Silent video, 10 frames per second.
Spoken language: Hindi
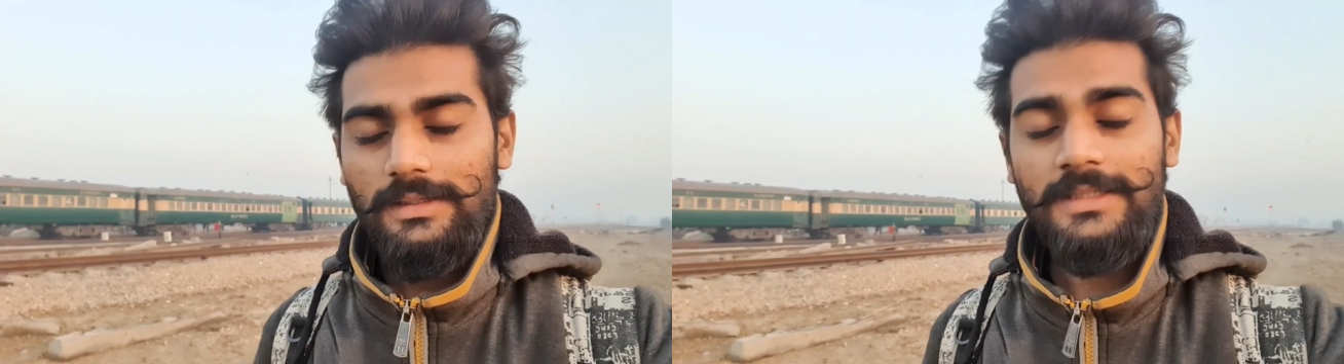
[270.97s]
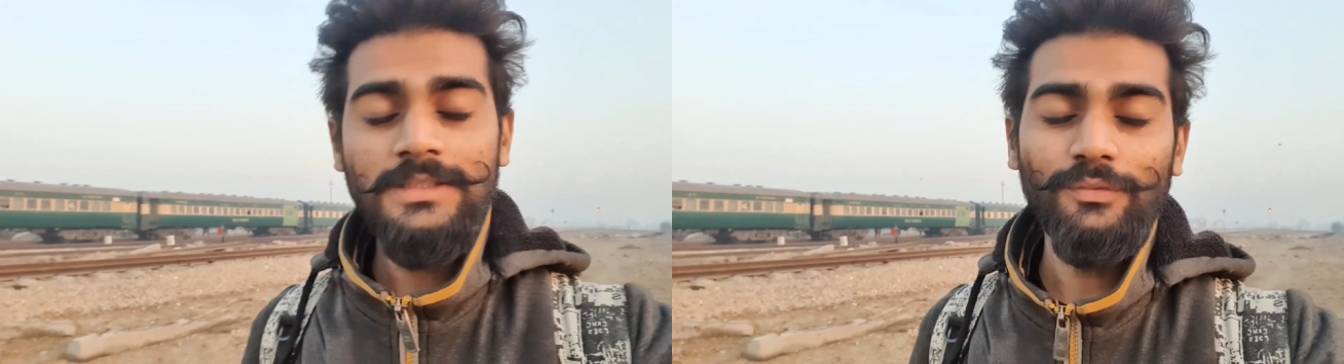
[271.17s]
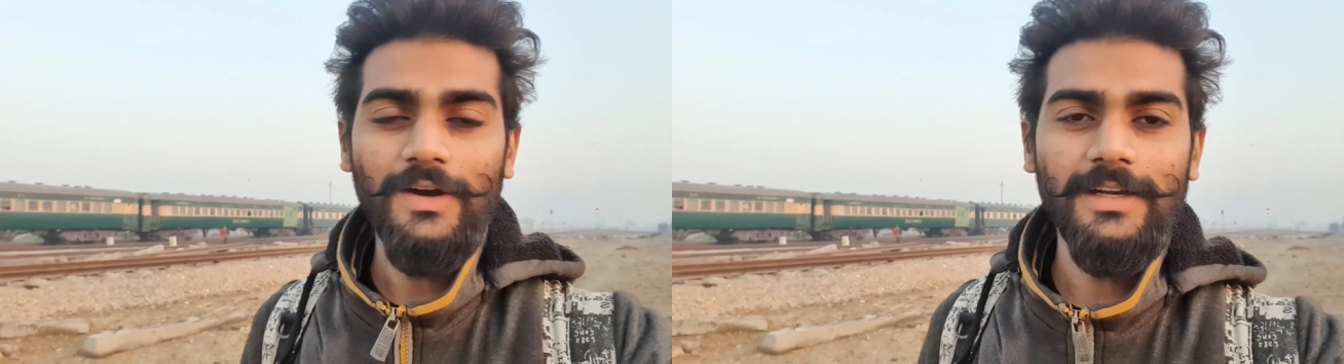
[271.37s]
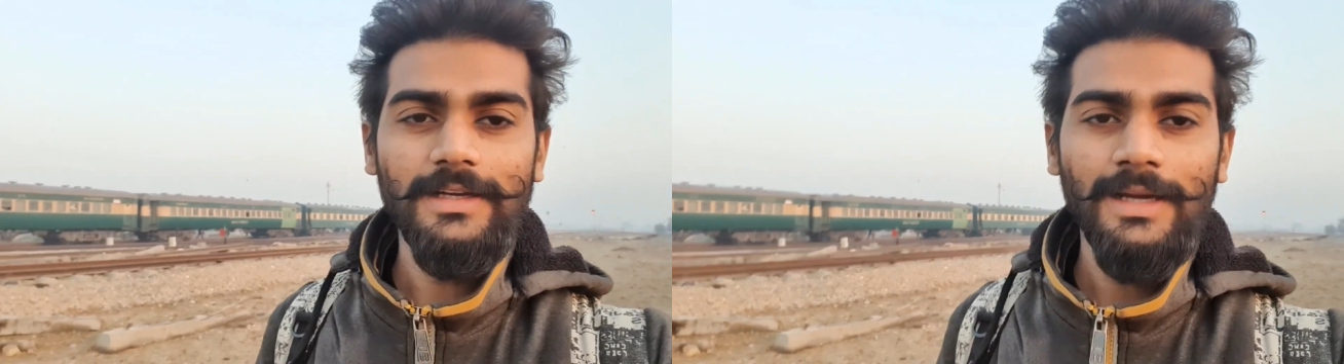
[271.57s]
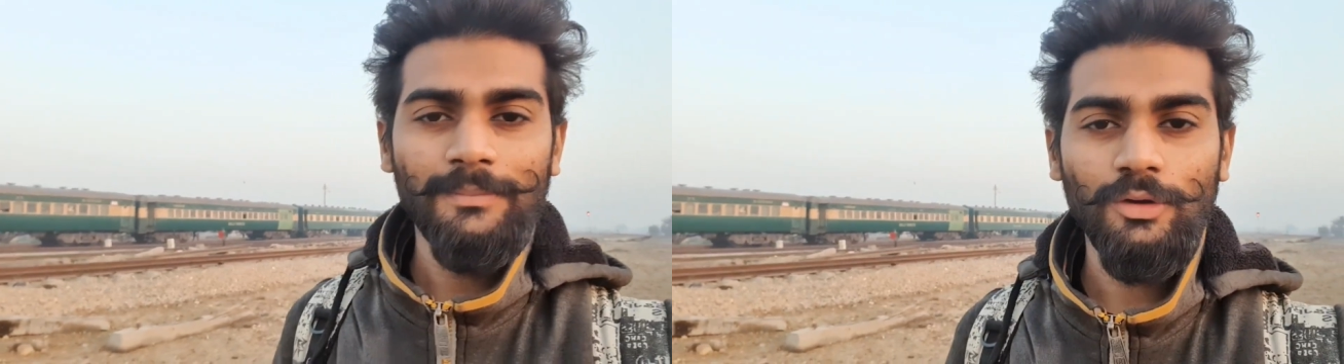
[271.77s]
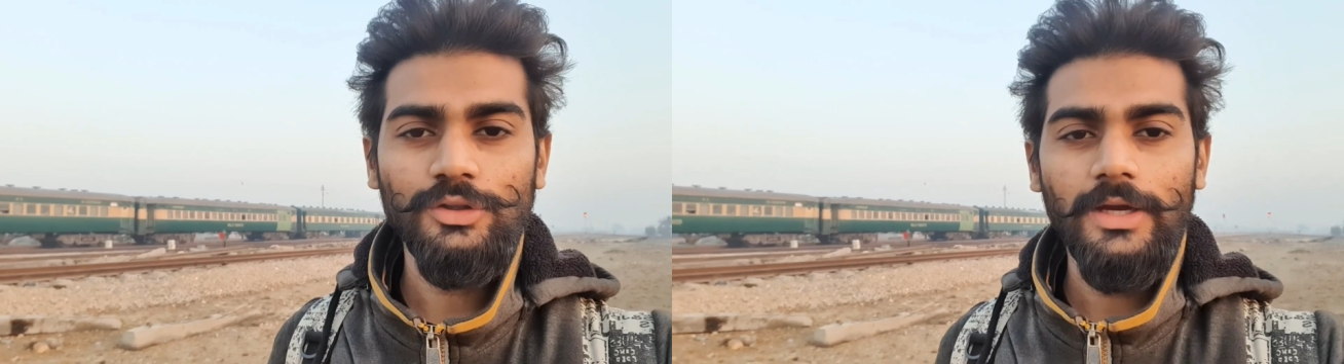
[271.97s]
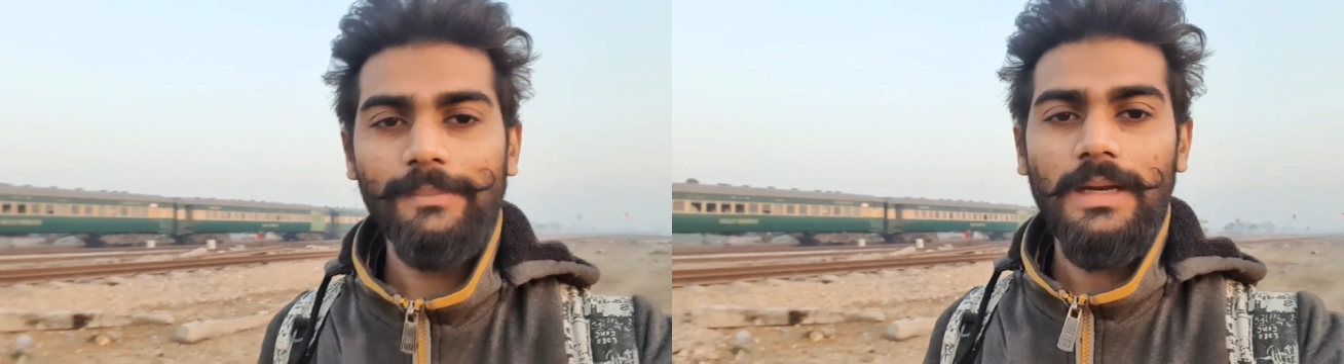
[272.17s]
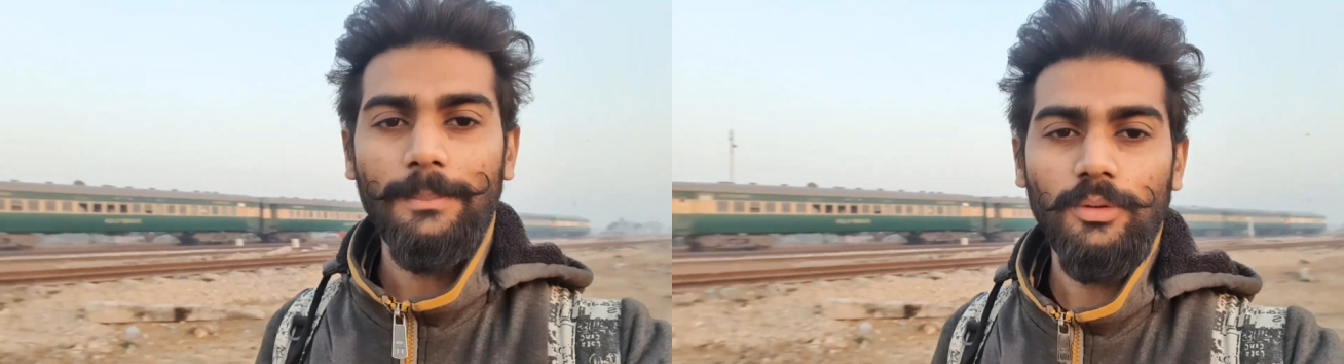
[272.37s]
ले जी फाइनली हम लोग जो है
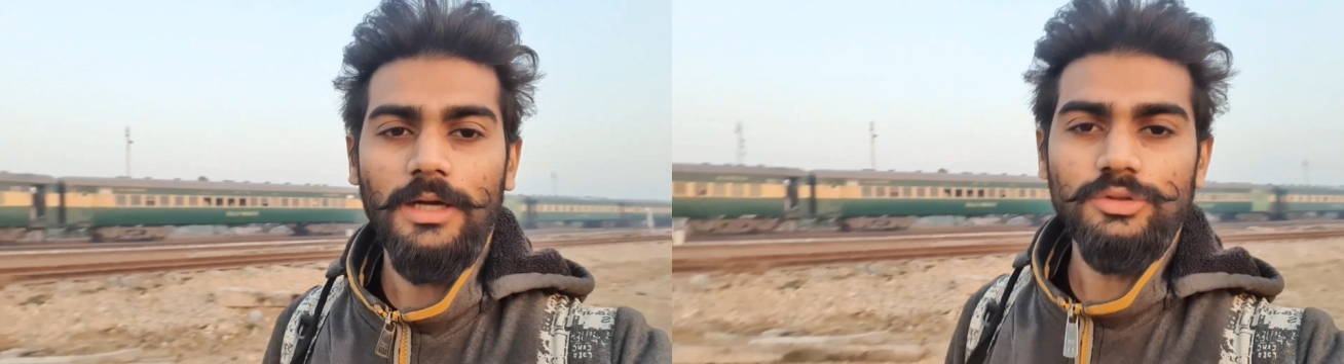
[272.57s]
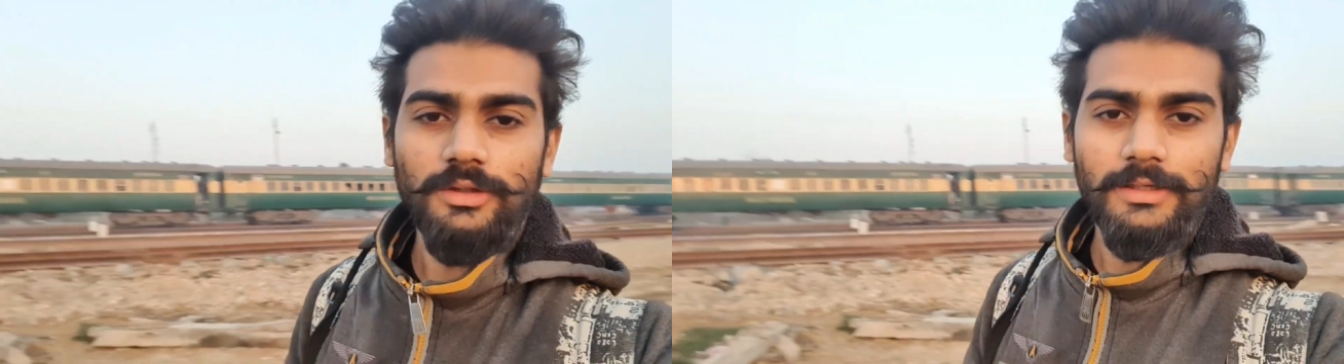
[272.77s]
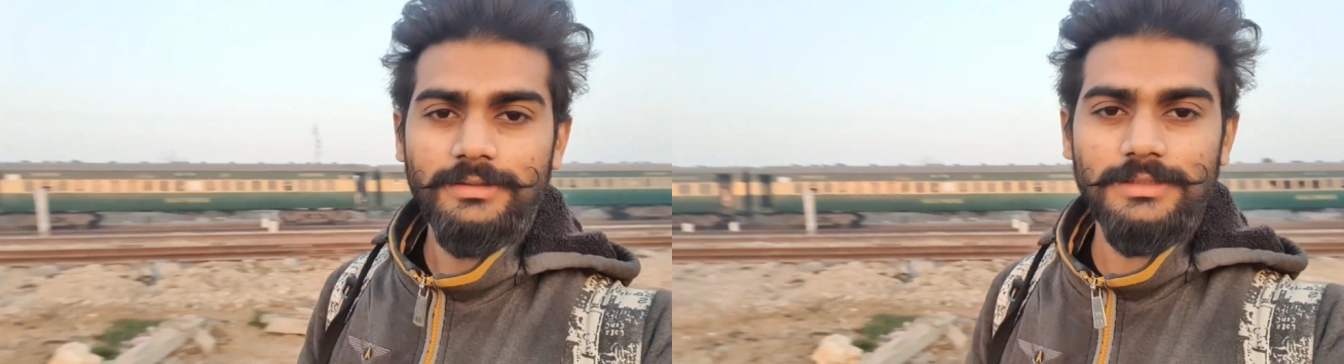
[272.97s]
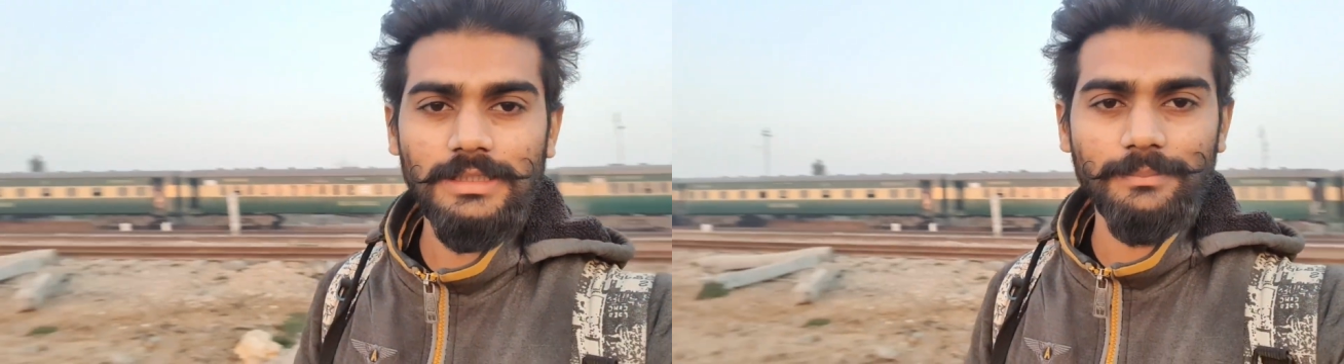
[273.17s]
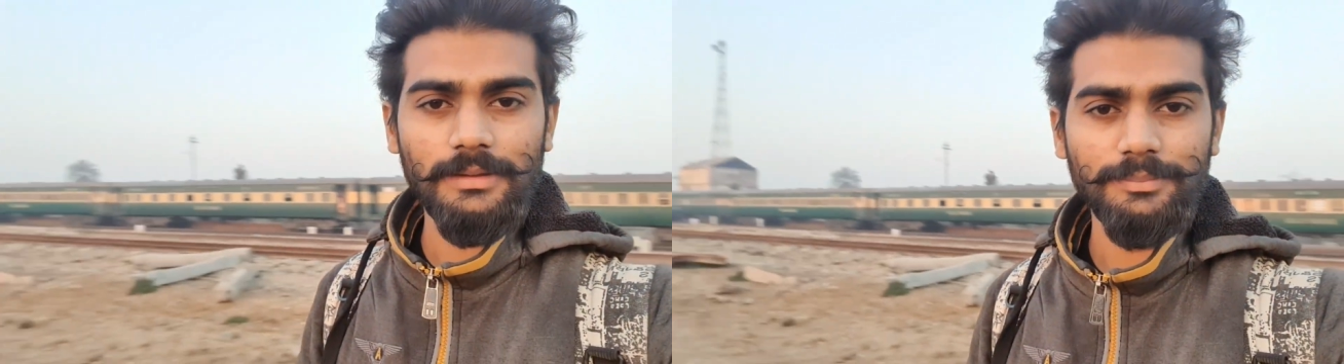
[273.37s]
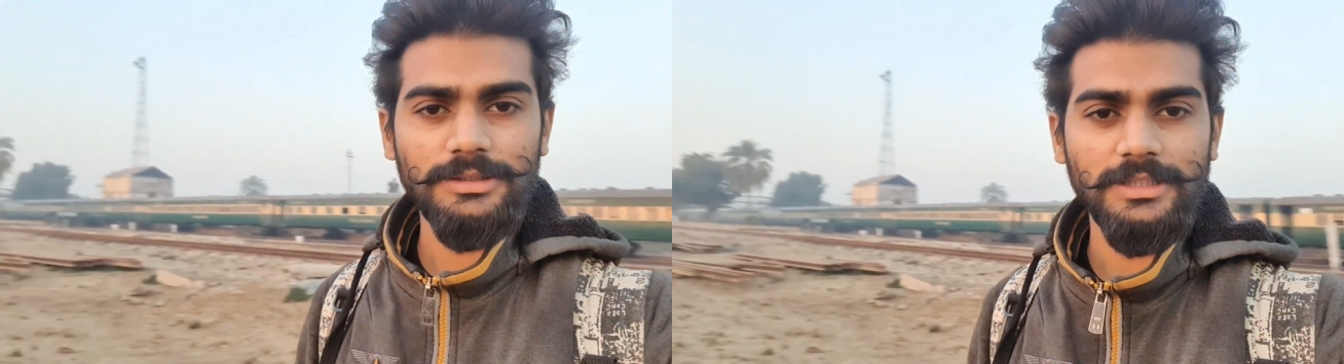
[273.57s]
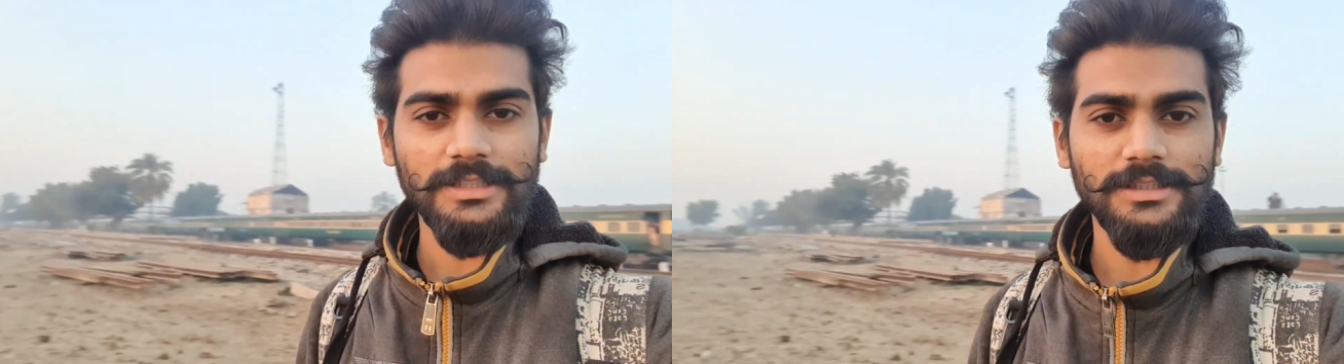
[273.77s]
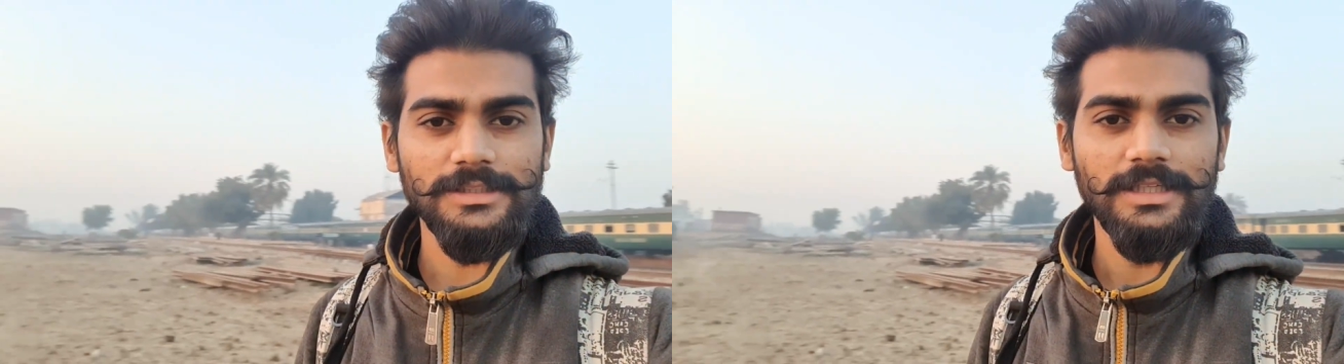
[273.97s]
मेहरापुर आ चुके हैं जैसा कि हम मेरे पीछे
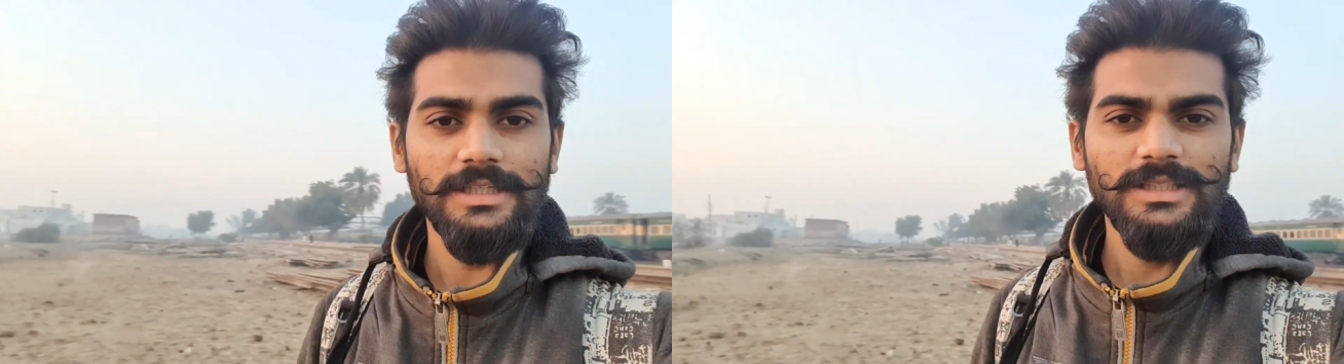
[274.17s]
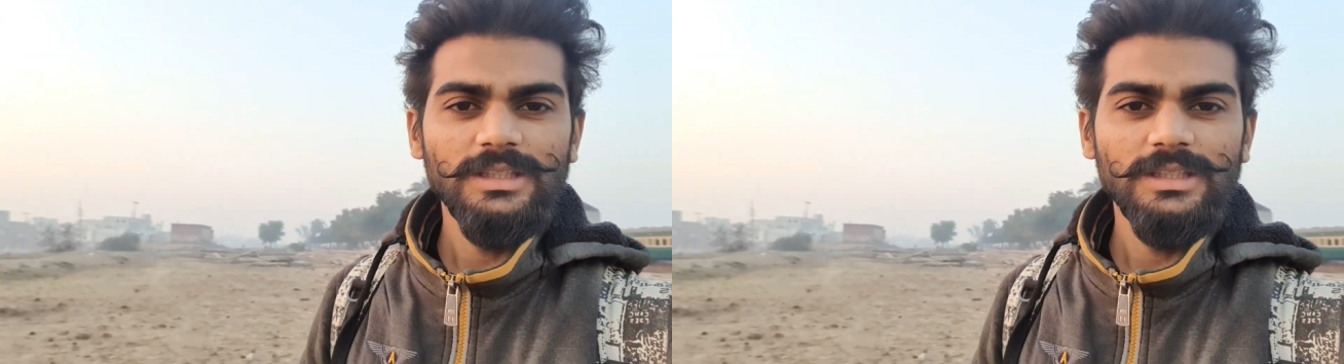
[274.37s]
देख सकते हैं